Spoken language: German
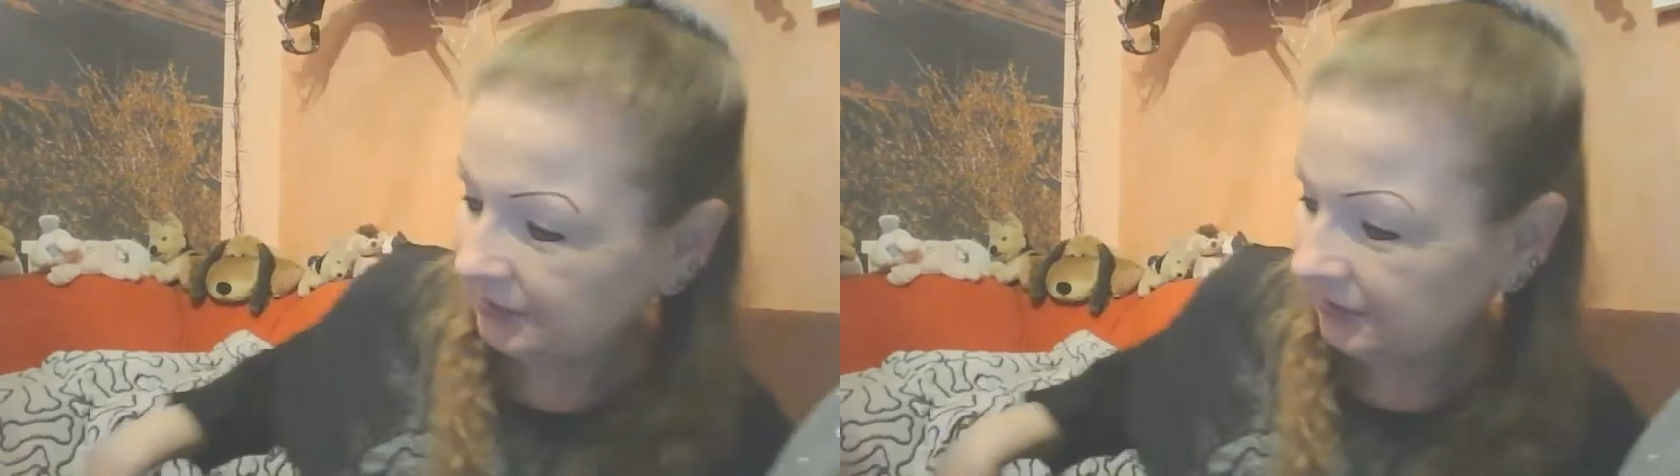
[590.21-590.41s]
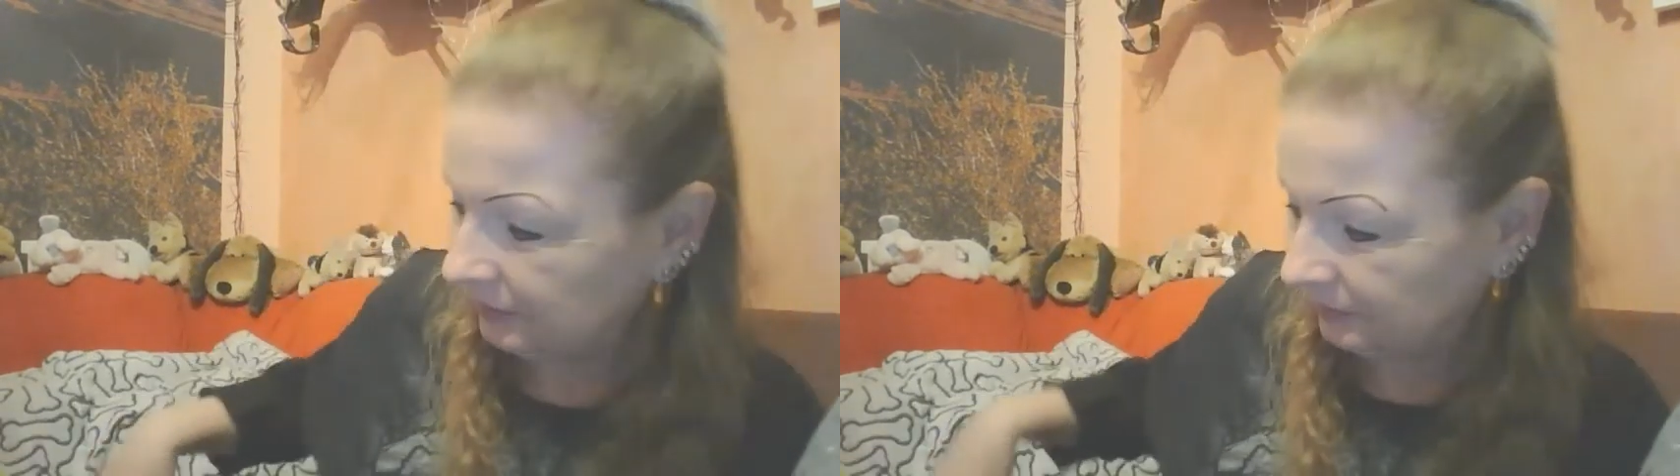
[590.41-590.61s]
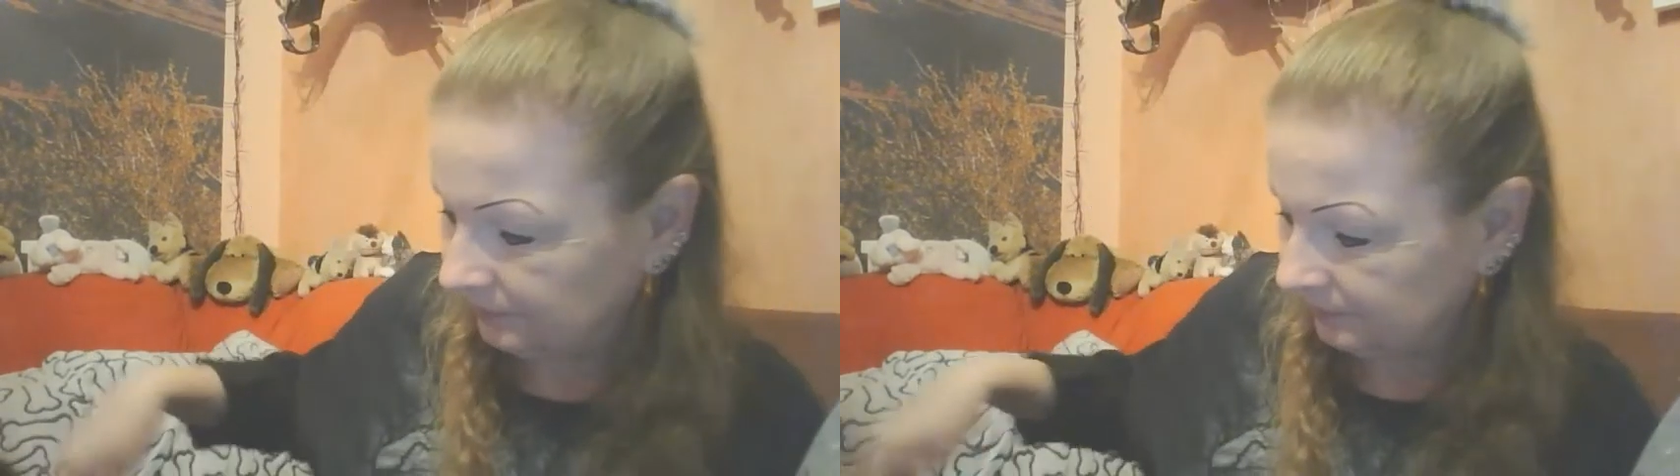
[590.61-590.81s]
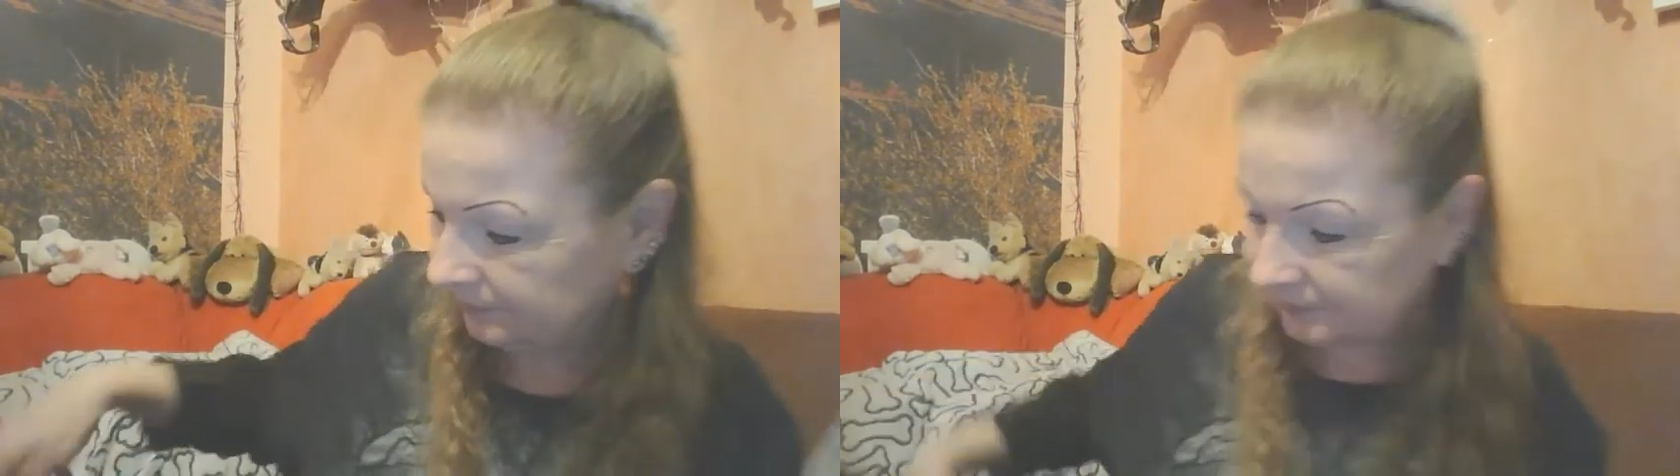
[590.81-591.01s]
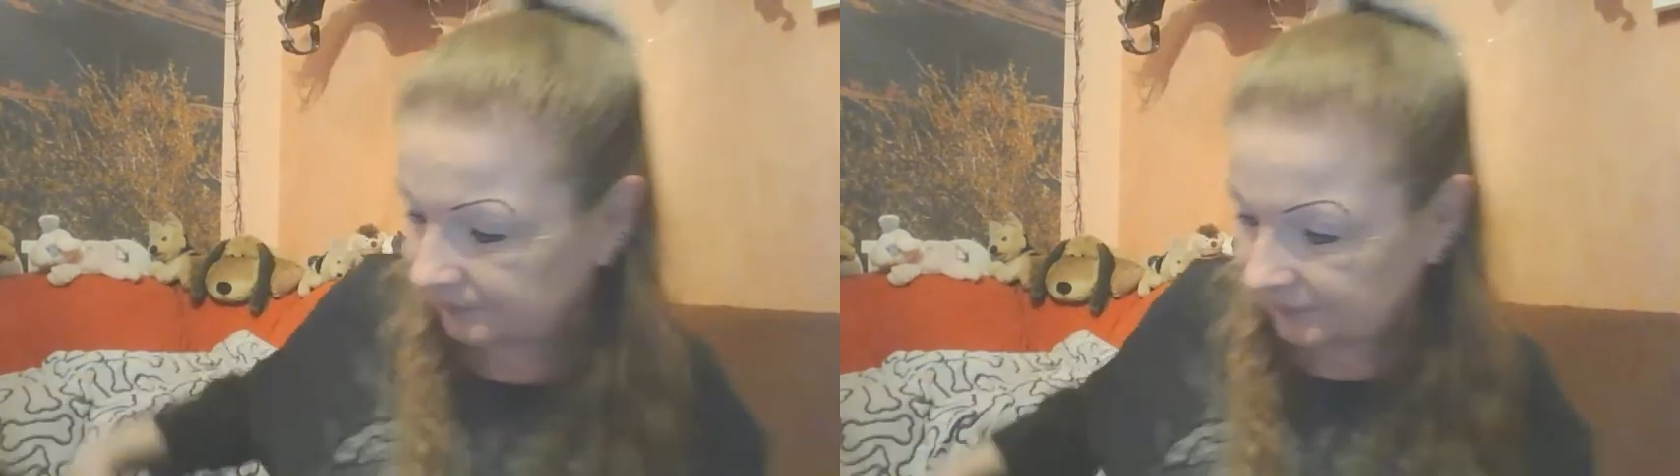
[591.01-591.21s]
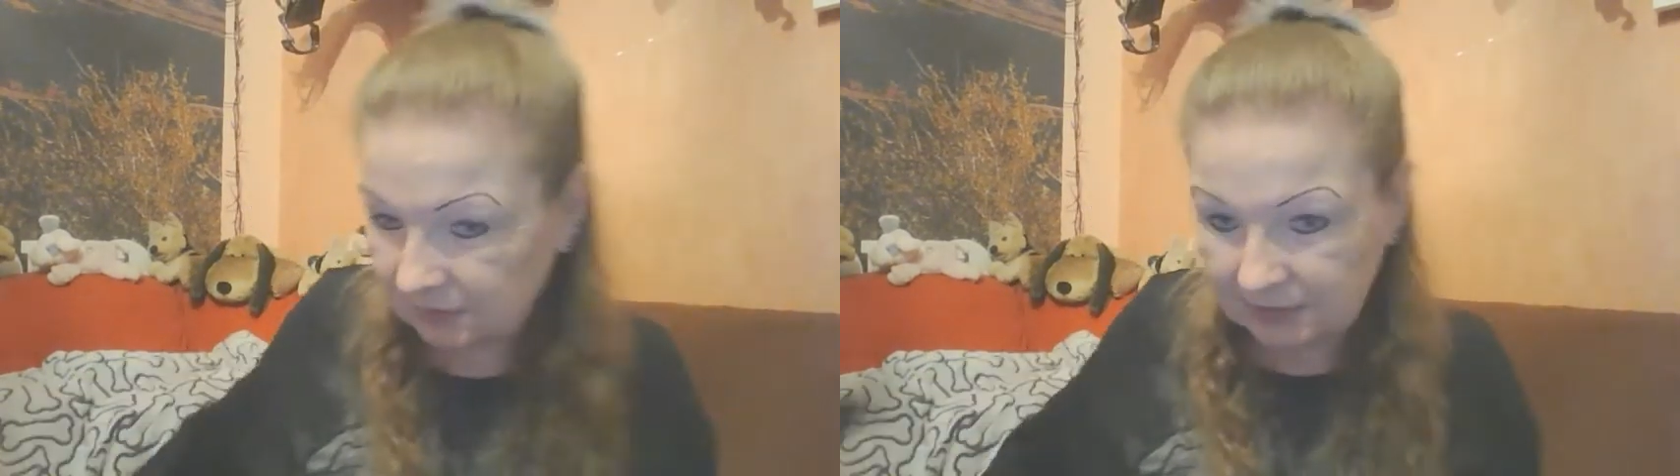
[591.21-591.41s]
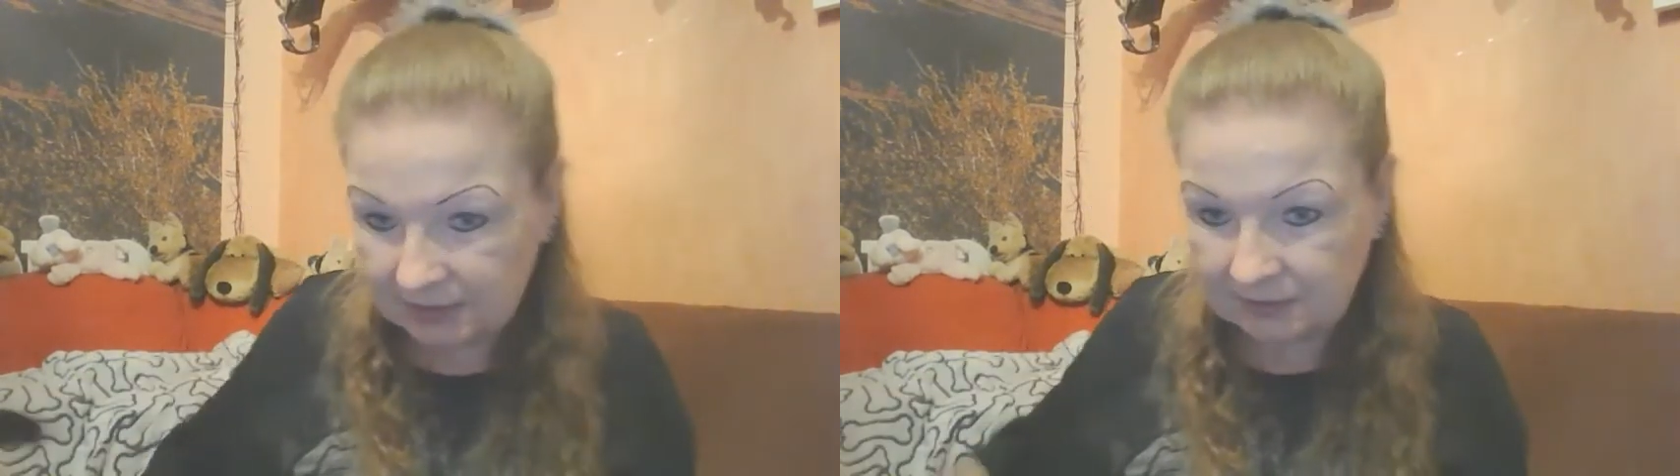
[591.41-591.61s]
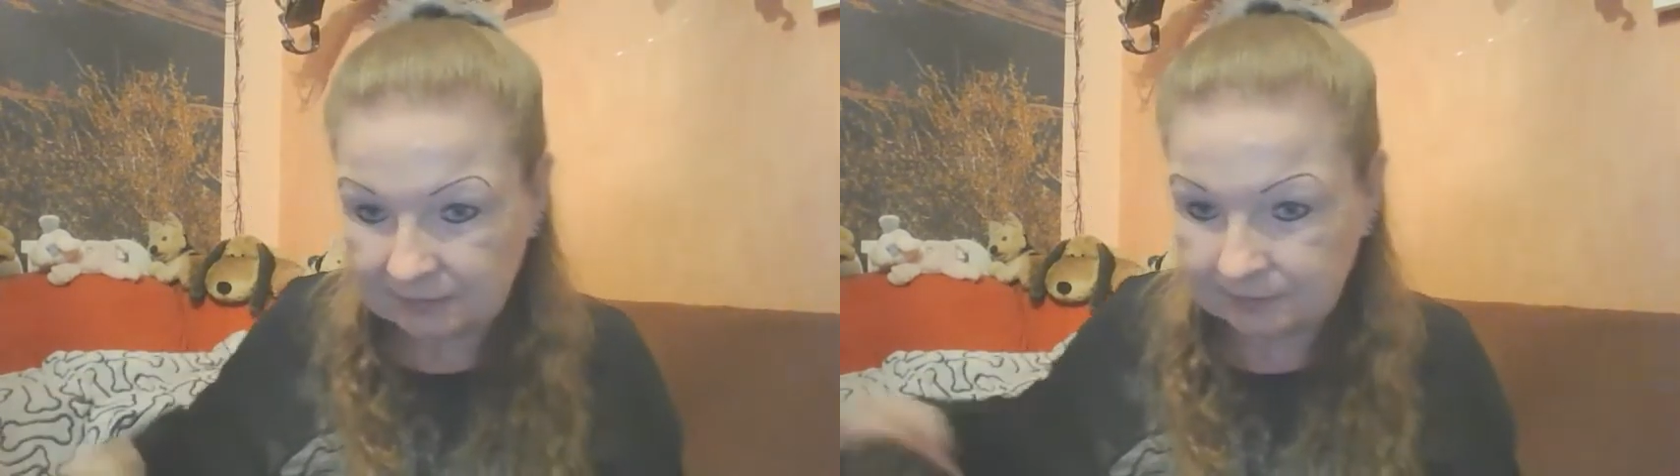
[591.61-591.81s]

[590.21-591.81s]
hier. Komm mal hier.